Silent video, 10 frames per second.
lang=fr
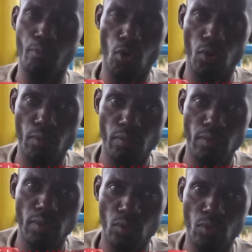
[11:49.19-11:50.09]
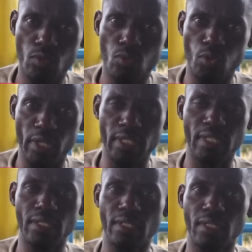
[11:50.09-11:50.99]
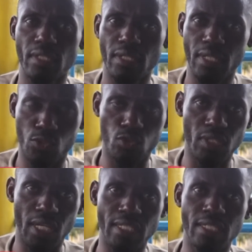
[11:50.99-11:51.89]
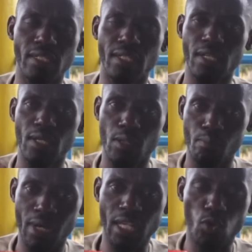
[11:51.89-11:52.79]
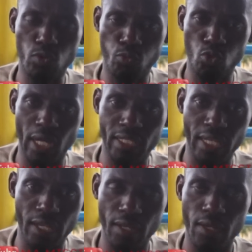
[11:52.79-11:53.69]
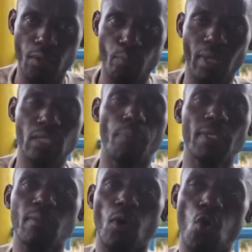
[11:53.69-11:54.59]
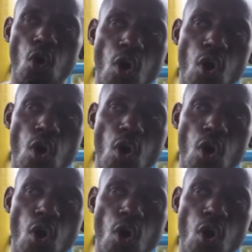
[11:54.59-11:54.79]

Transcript: Bon, quid question ezali baza ko bundate parce que c'est bango